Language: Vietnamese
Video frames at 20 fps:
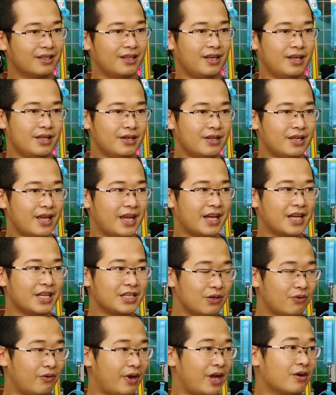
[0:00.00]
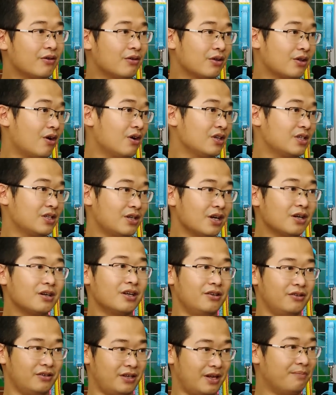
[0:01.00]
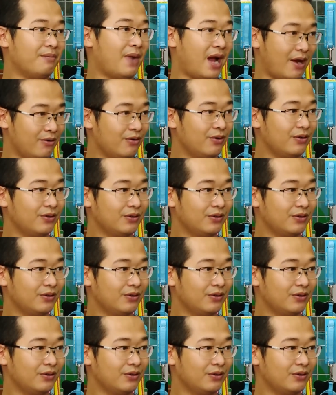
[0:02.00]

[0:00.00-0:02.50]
thì như vậy cái sức khỏe con chó sẽ rất là được đảm bảo